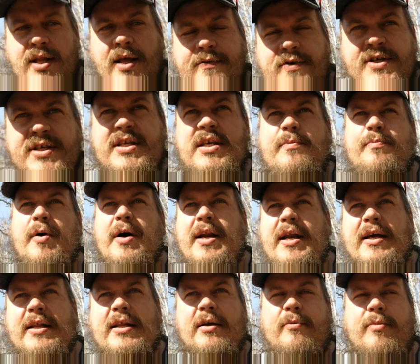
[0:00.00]
навести
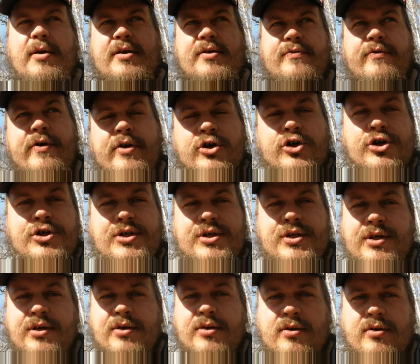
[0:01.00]
порядок, блядь, в своей
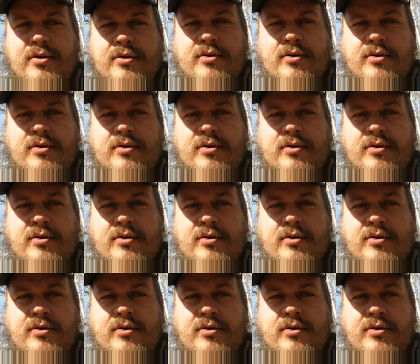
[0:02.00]
жизни,